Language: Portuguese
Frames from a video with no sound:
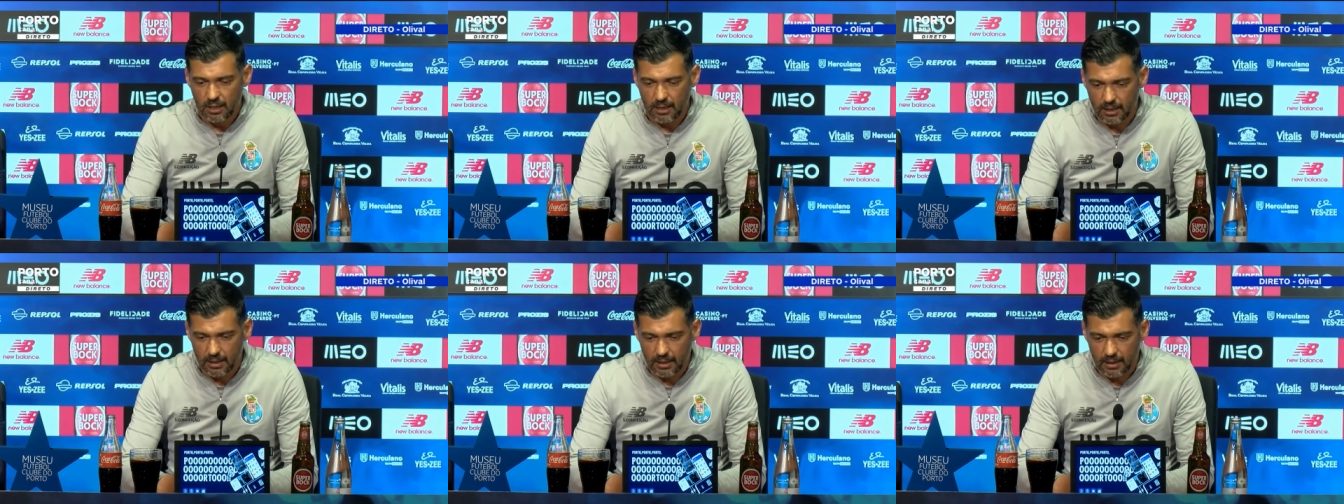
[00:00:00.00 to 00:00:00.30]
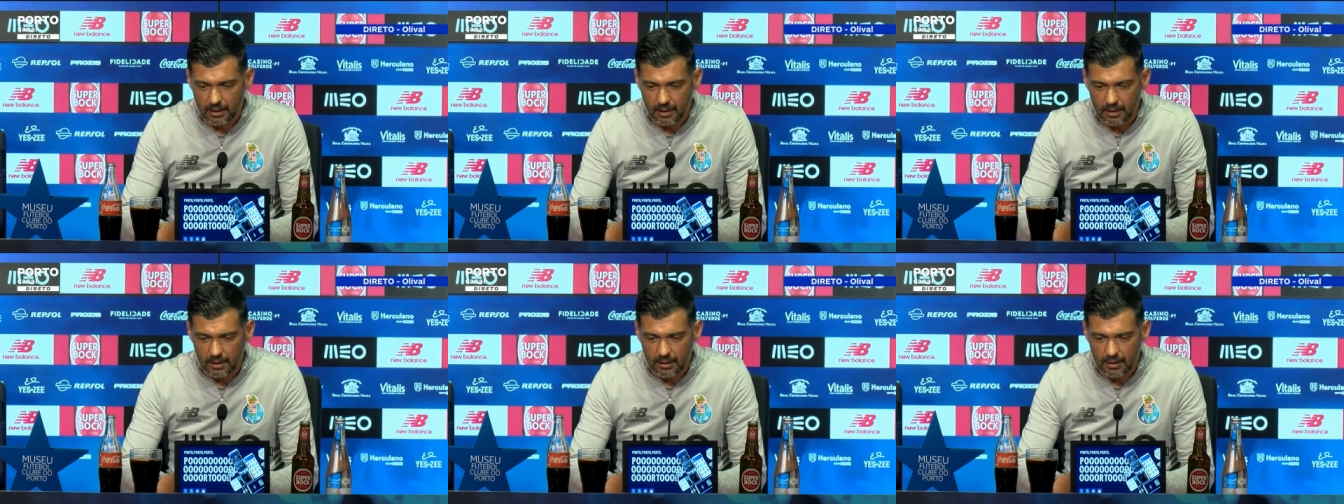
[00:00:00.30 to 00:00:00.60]

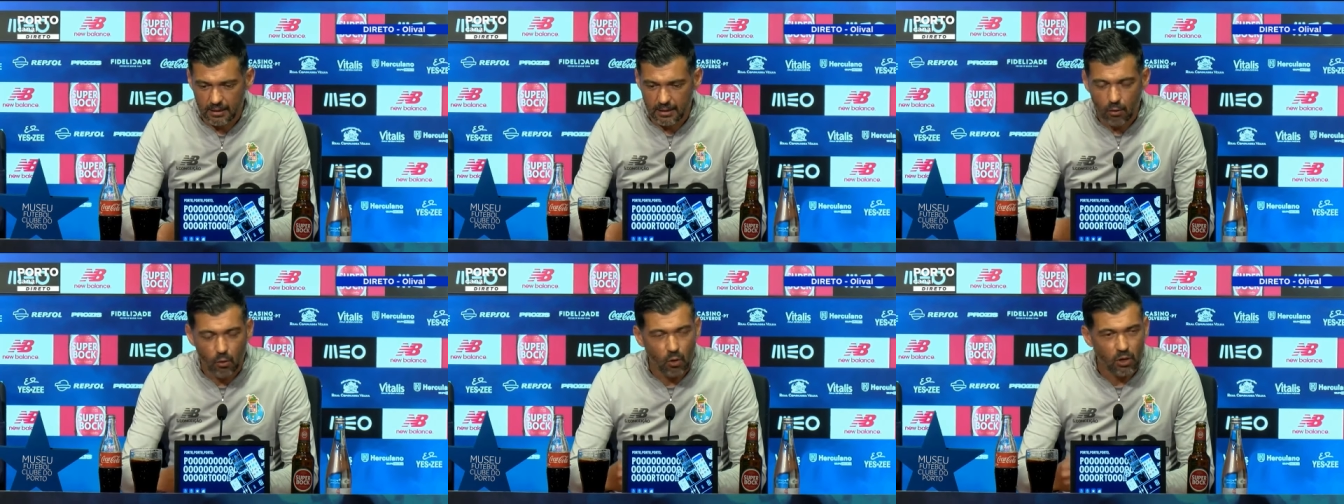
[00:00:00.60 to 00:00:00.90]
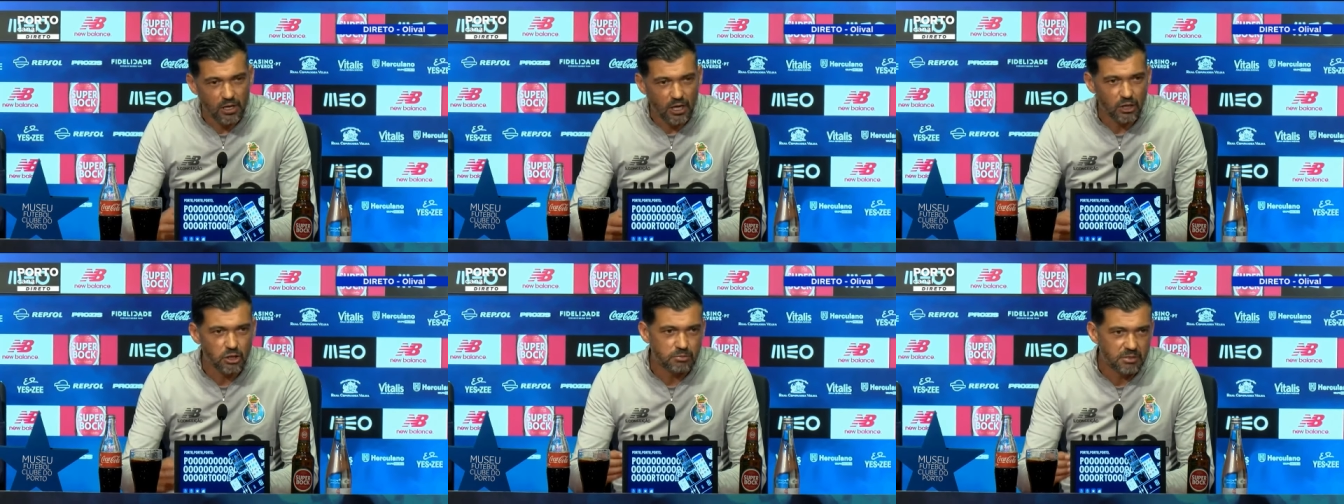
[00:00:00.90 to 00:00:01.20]
Eh, não
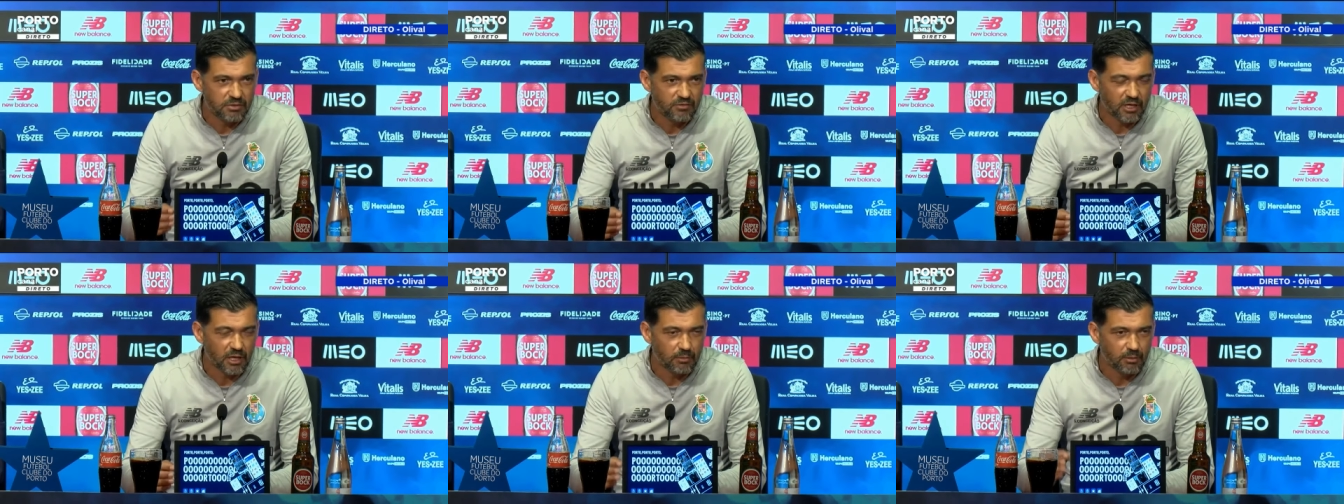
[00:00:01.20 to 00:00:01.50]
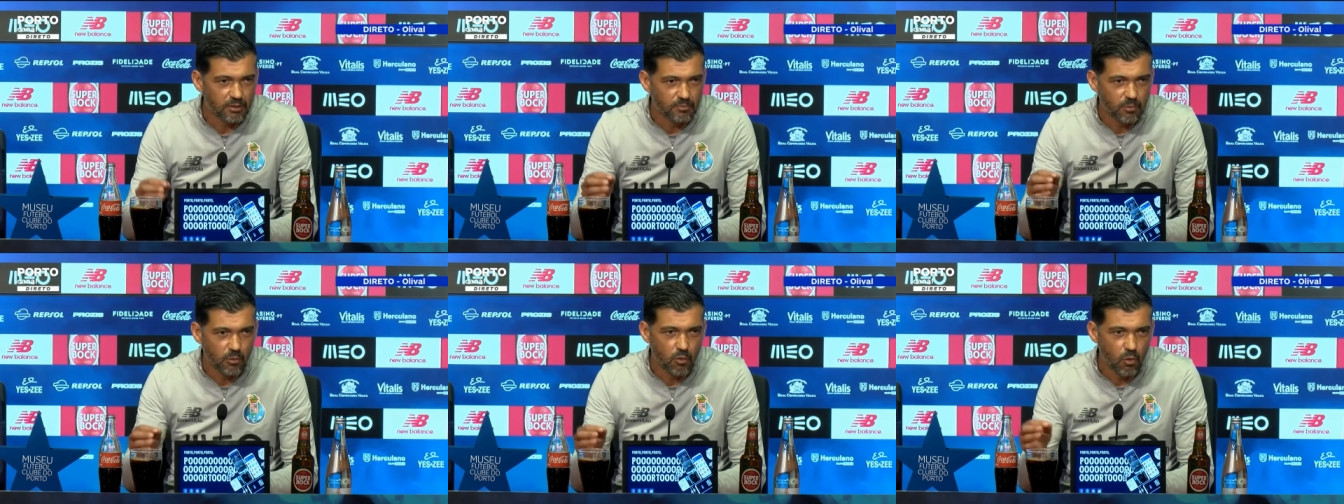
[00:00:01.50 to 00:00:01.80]
olhando
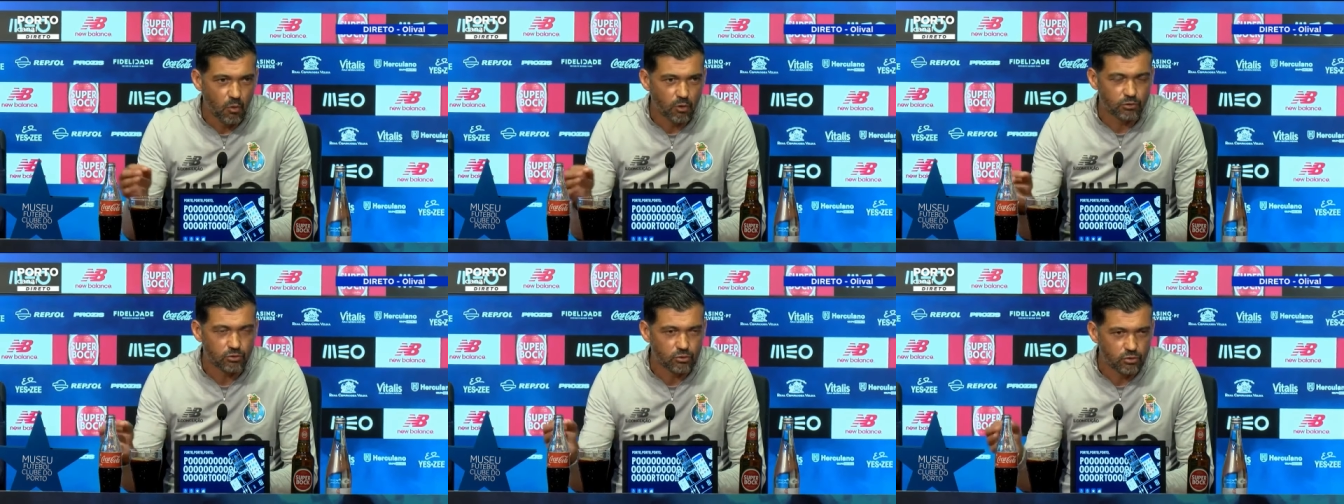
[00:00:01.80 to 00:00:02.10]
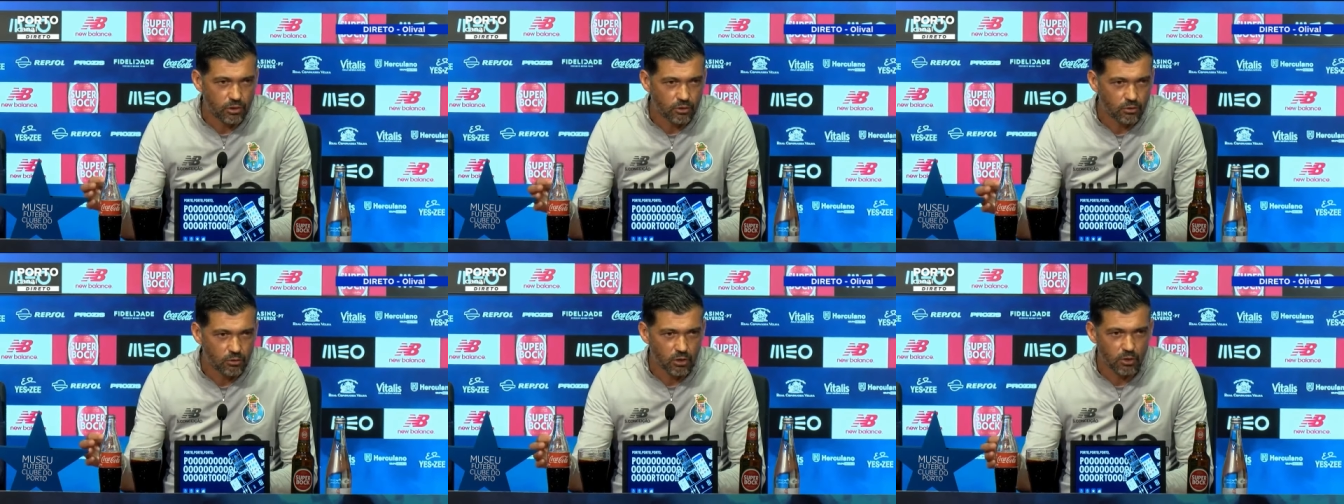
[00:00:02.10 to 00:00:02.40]
especificamente para um ou outro
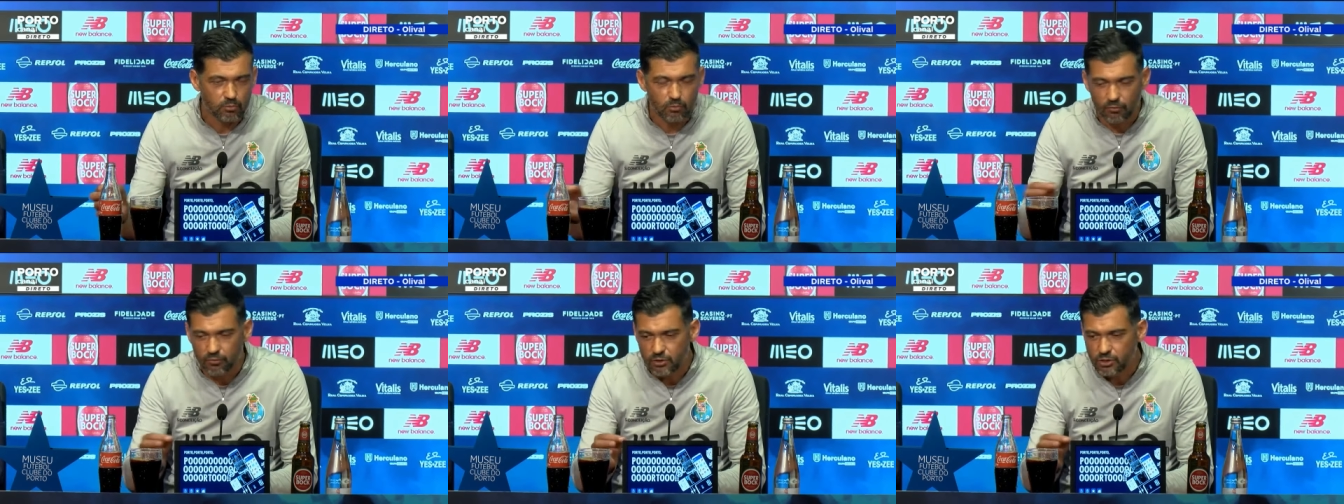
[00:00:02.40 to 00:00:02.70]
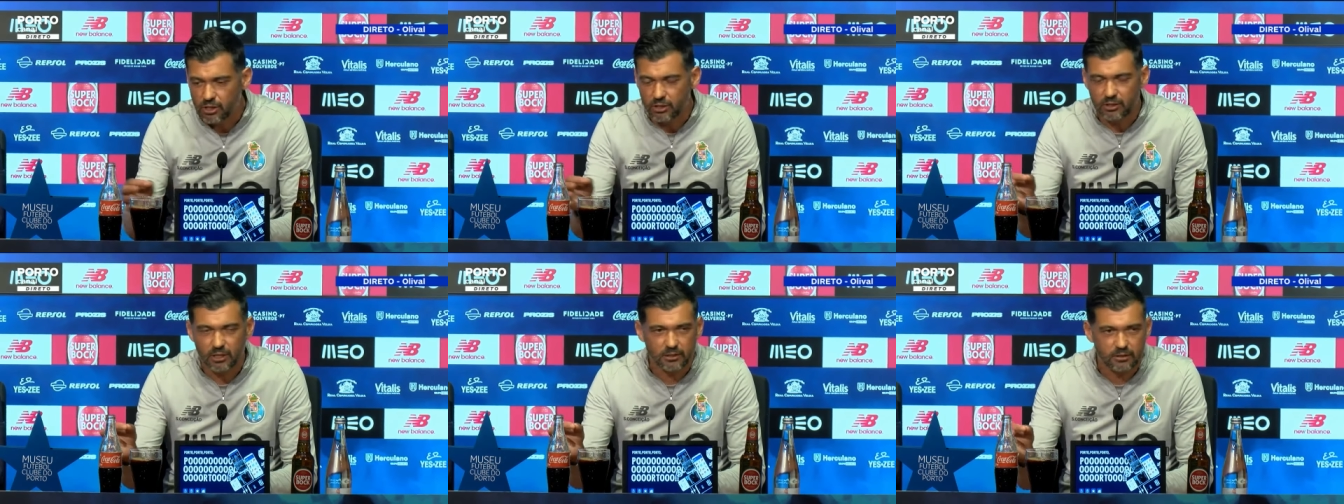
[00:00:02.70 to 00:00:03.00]
jogador, como houve
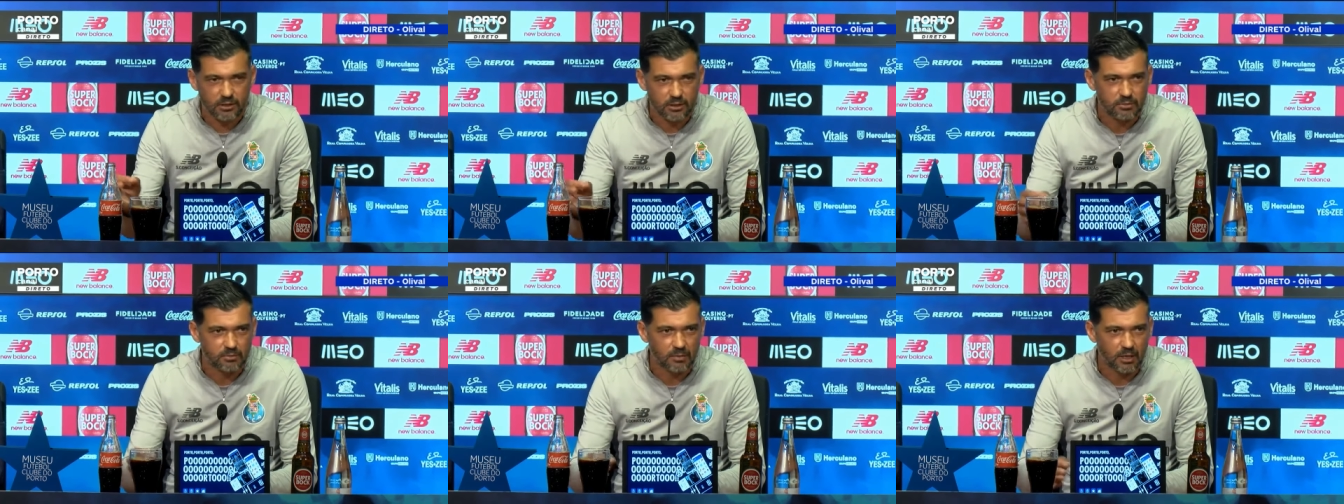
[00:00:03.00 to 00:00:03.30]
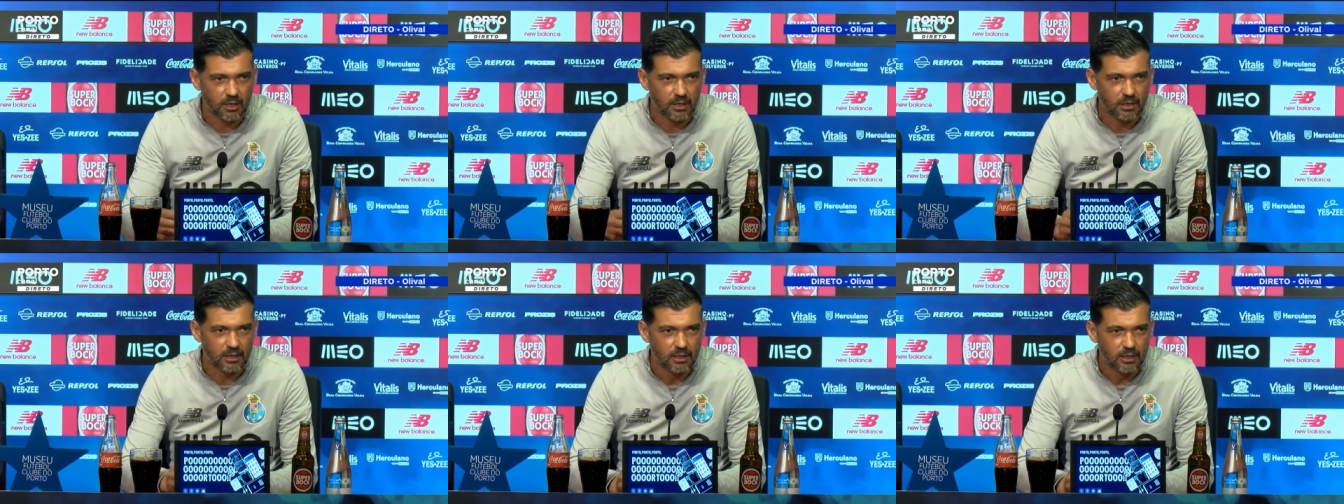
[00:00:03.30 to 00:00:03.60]
escrito esta
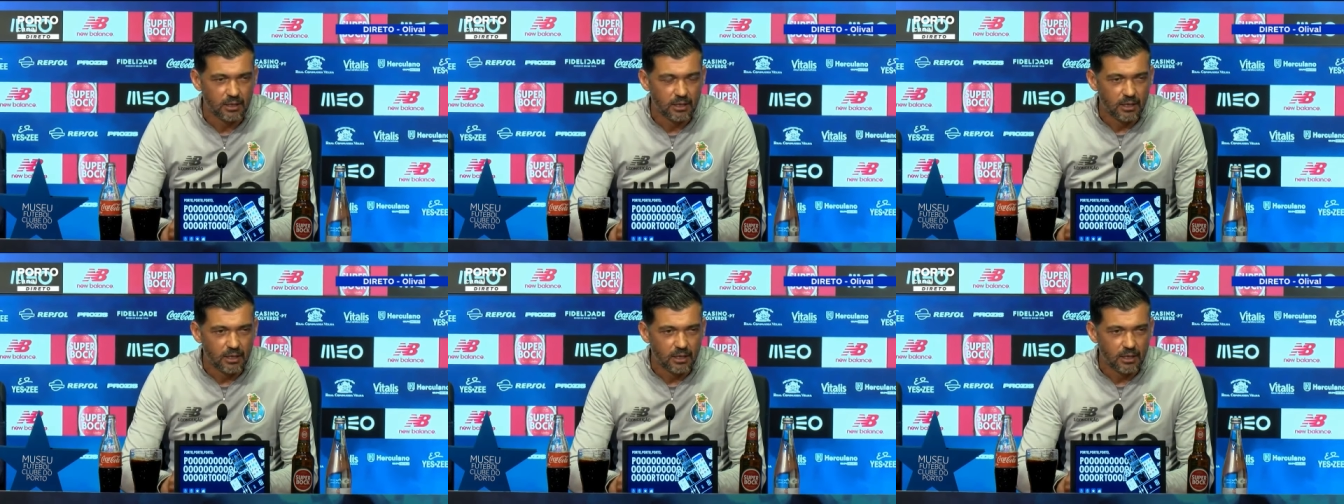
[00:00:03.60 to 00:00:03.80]
semana,